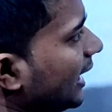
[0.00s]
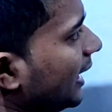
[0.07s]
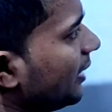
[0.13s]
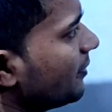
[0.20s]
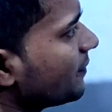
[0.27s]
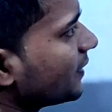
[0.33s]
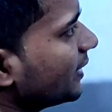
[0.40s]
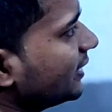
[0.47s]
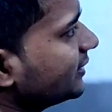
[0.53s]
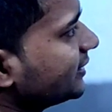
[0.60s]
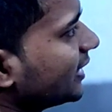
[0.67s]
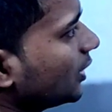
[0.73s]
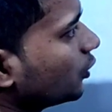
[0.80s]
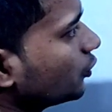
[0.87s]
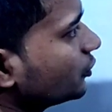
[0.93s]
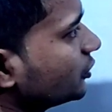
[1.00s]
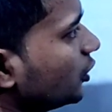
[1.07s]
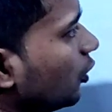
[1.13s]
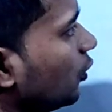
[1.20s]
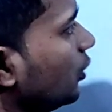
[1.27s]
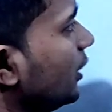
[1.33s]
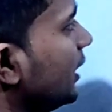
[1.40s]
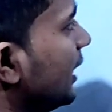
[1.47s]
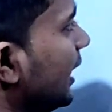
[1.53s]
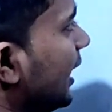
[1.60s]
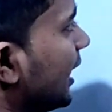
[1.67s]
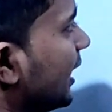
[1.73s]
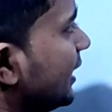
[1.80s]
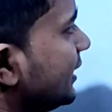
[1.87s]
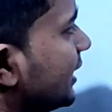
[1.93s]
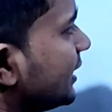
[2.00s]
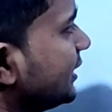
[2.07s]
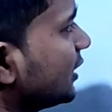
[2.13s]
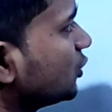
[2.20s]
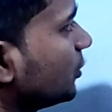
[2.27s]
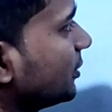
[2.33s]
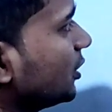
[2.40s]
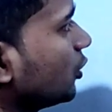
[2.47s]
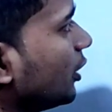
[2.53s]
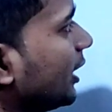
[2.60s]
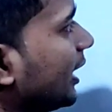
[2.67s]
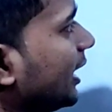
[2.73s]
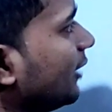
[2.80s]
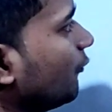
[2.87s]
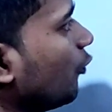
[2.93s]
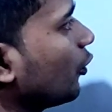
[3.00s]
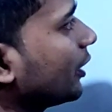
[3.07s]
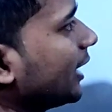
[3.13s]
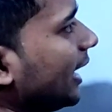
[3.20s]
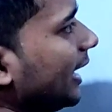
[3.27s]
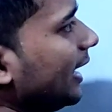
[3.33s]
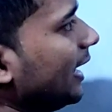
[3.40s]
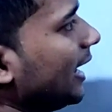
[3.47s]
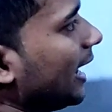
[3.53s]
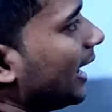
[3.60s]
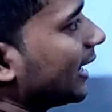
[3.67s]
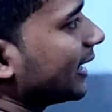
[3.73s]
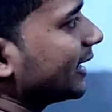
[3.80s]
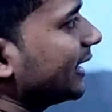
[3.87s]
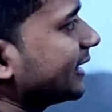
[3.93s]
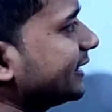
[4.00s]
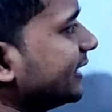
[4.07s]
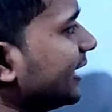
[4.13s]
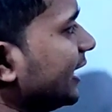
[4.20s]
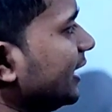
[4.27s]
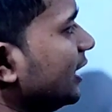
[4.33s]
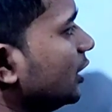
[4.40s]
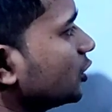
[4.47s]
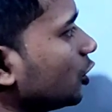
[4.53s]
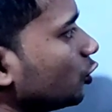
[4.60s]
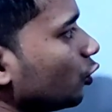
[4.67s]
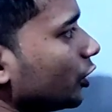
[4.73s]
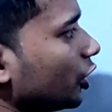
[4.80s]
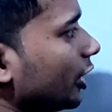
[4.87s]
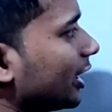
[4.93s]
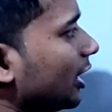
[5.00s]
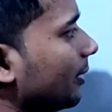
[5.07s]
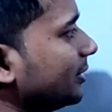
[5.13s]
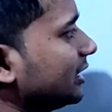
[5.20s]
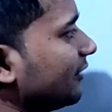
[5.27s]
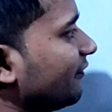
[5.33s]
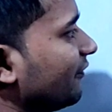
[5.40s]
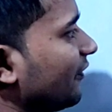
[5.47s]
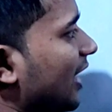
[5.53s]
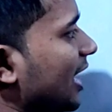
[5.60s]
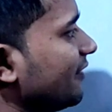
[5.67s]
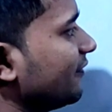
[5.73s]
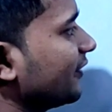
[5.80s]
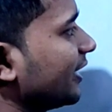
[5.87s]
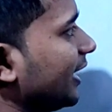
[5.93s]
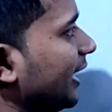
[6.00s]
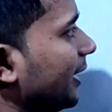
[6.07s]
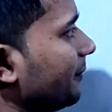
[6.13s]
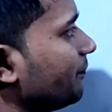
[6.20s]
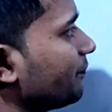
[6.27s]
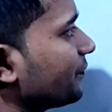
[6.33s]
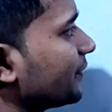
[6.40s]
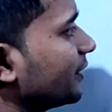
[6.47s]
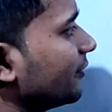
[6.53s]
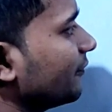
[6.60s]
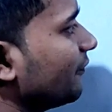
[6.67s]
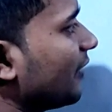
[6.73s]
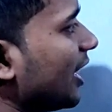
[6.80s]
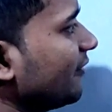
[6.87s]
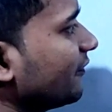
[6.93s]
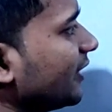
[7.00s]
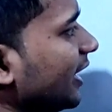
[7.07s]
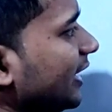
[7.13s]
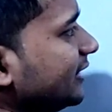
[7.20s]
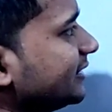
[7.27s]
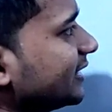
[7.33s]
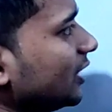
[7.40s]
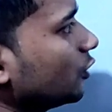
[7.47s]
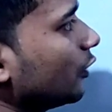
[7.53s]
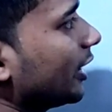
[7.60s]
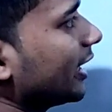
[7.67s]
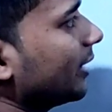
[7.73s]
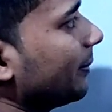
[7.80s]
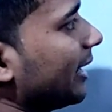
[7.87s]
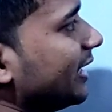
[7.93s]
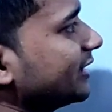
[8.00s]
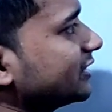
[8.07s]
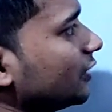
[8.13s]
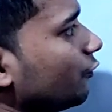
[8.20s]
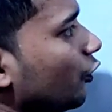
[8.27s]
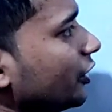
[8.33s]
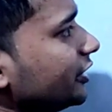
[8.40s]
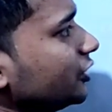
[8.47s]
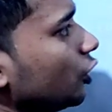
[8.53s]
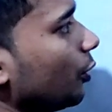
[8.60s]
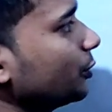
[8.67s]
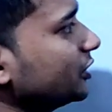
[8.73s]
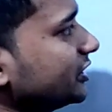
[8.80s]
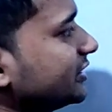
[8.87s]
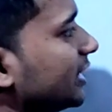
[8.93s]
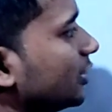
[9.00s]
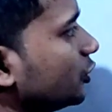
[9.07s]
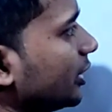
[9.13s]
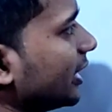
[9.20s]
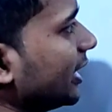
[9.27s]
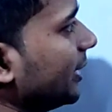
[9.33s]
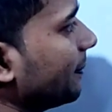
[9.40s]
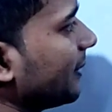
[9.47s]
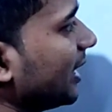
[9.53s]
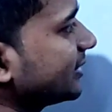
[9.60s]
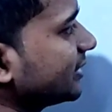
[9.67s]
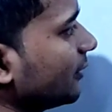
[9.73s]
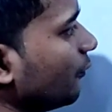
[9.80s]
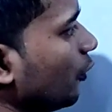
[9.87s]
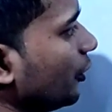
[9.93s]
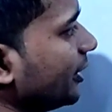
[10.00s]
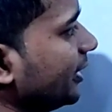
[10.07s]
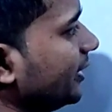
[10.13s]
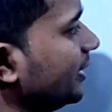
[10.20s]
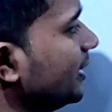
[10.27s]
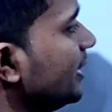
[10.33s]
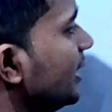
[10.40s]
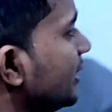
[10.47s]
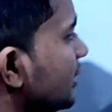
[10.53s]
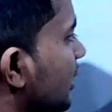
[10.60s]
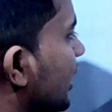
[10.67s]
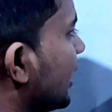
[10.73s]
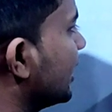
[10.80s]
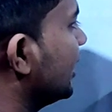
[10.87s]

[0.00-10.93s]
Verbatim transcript: কে ইজিক্যাল টু জিরো এখানে দেখা যাক সমাধান করে এখানে ফোর কে আর এখানে একটি কে তো টোটাল হয়ে গেল আমাদের ফাইভ কে ফাইভ কে ইজিক্যাল টু এখানে মাইনাসের ফোরটিন ছিল অপোজিট সাইডে চলে গেলে প্লাসের ফোরটিন তাহলে